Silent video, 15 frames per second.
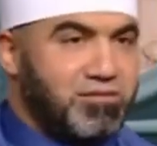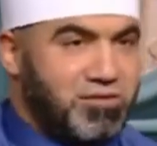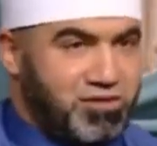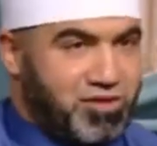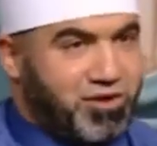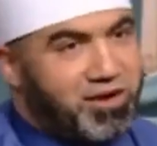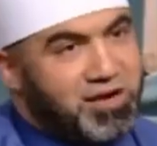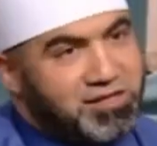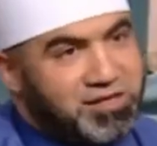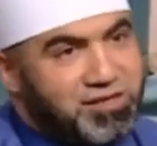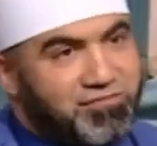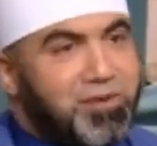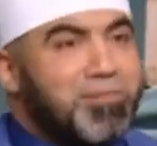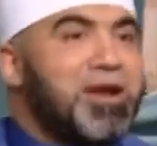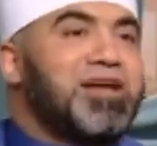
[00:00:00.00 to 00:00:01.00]
لدرجه دي
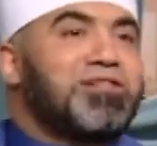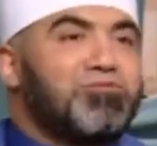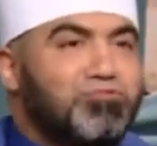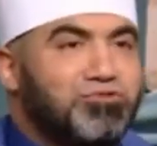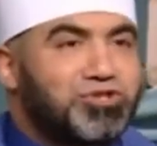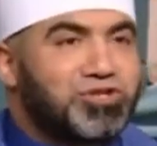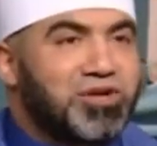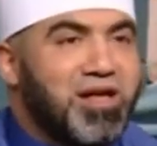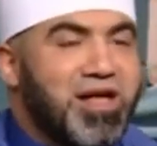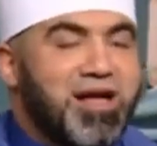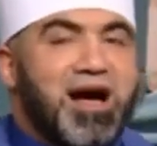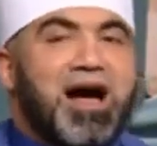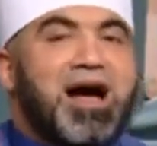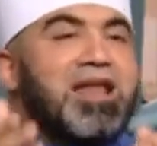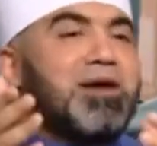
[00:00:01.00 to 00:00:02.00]
فما لقتوش
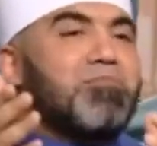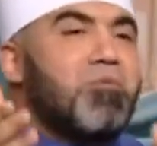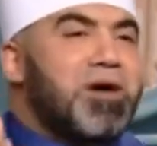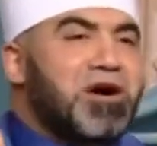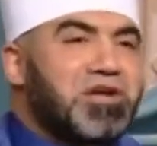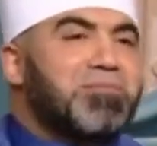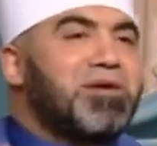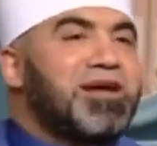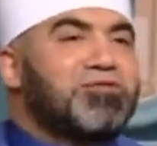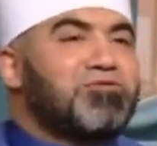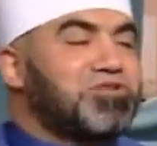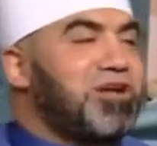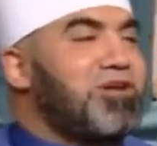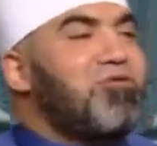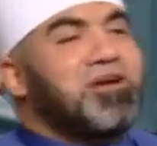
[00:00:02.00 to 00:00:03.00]
لابو بكر ما
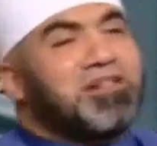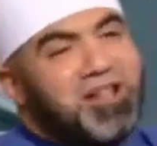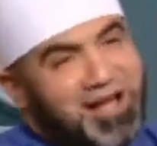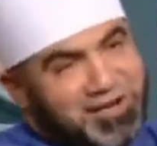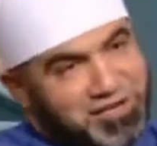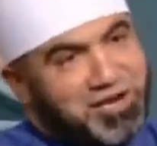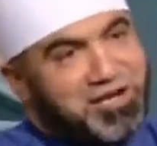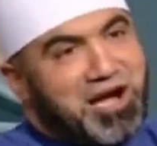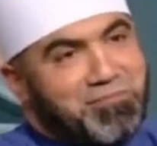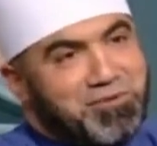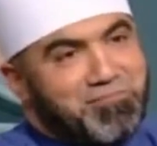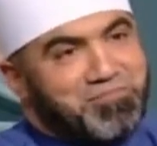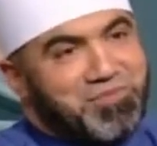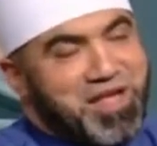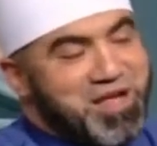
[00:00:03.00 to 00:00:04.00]
لقتوش قالوا له هتلاقيه عند
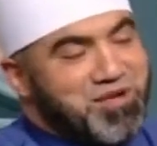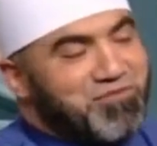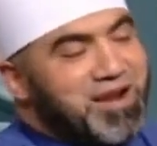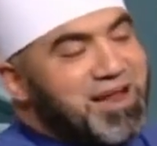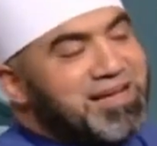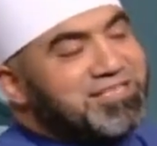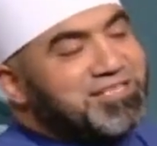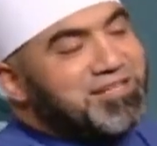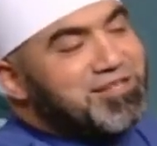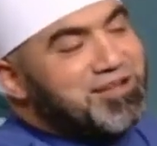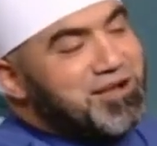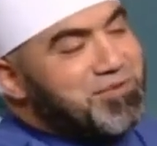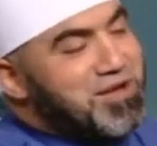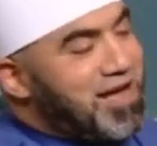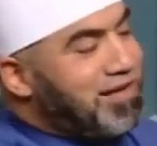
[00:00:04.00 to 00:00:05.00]
الكعبه فلقت سيدنا
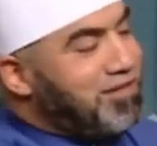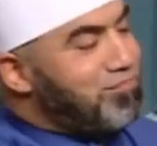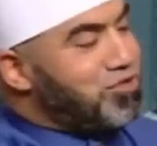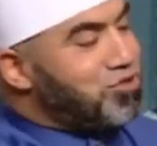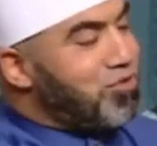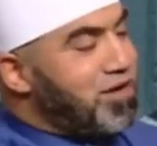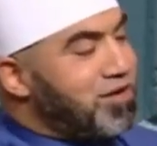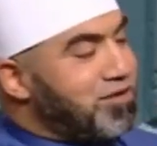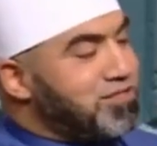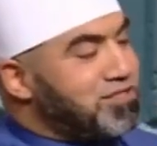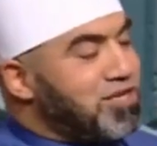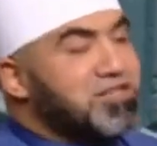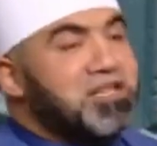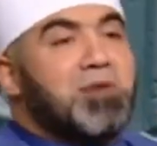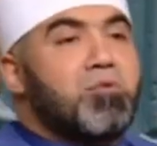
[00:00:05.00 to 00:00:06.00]
النبي قاعد بجوار
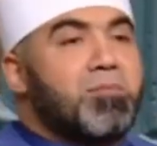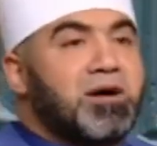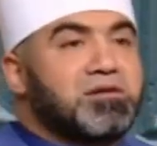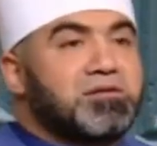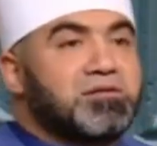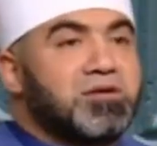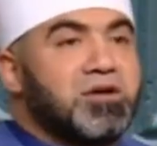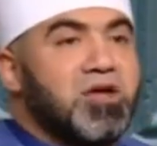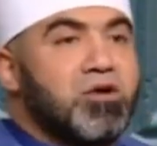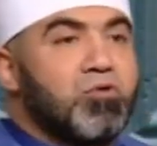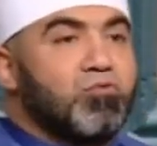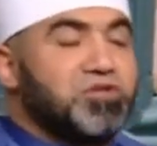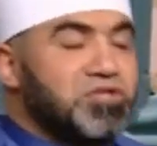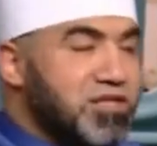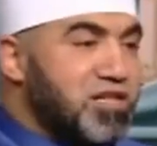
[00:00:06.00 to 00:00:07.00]
سيدنا ابو بكر
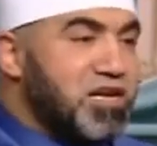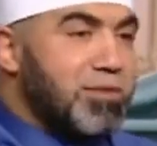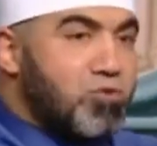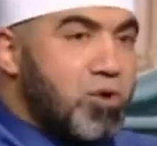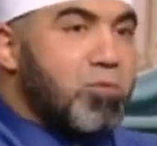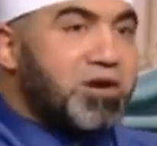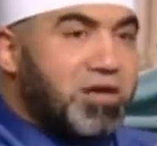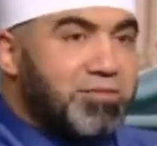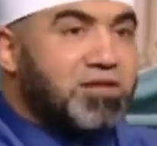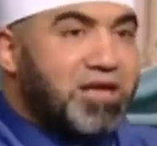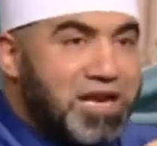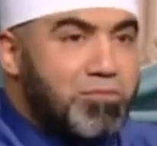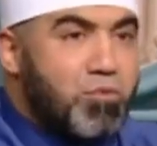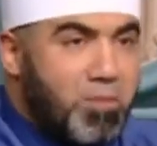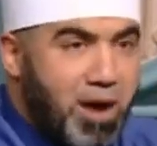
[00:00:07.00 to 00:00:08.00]
وسيدنا النبي وابو بكر
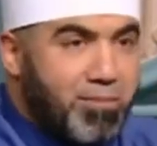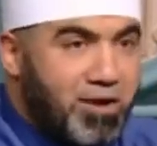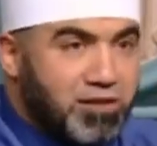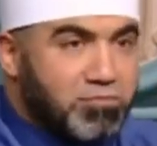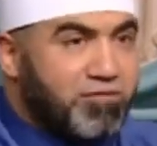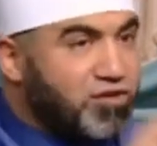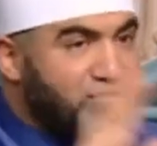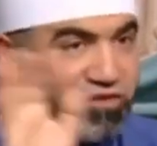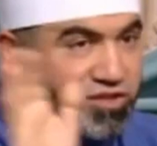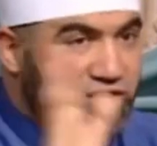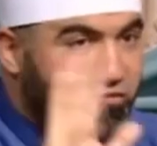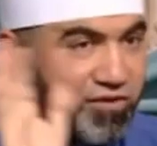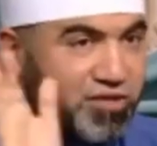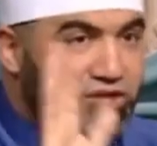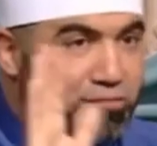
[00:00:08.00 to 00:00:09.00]
بيتكلموا مع بعض ما فيش
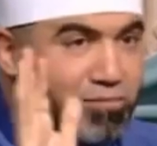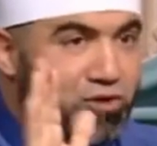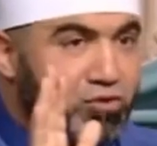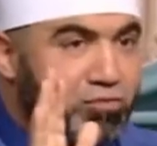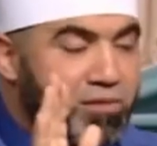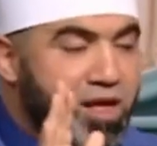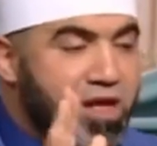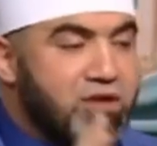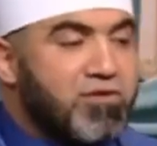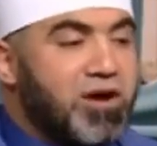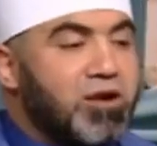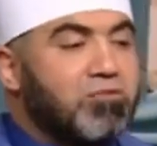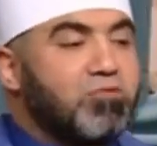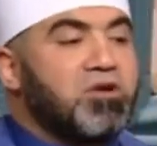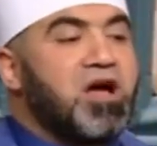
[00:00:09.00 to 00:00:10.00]
فاصل بينهم
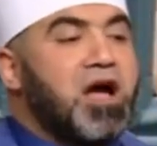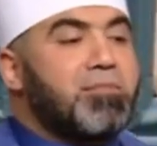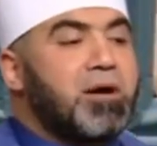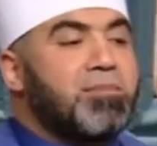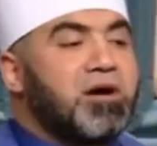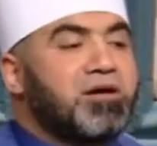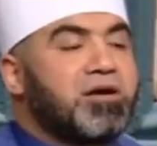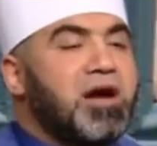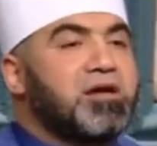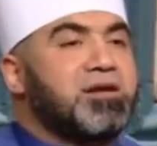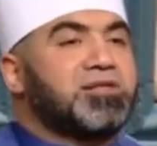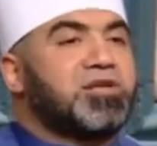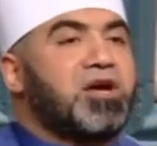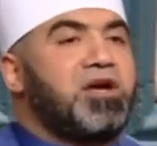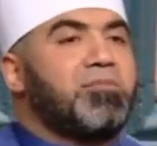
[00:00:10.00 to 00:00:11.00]
فقالت له يا ابا بكر
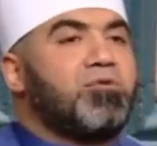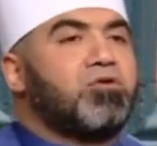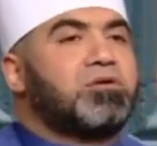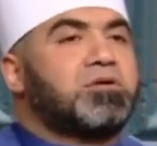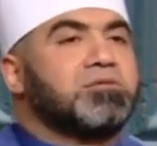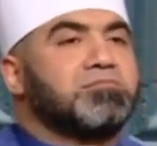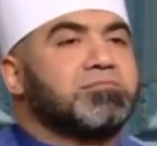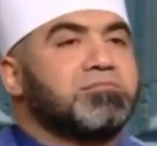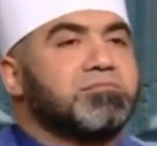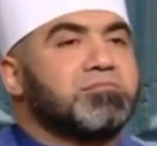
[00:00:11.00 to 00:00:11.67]
اين صاحبك